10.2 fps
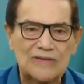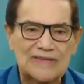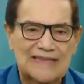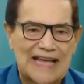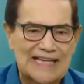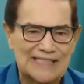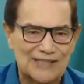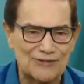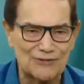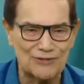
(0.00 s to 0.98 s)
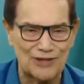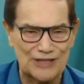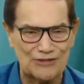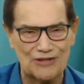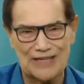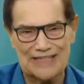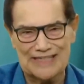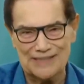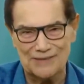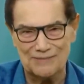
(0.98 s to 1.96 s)
tercio de nuestro
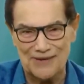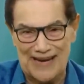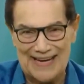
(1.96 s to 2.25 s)
organismo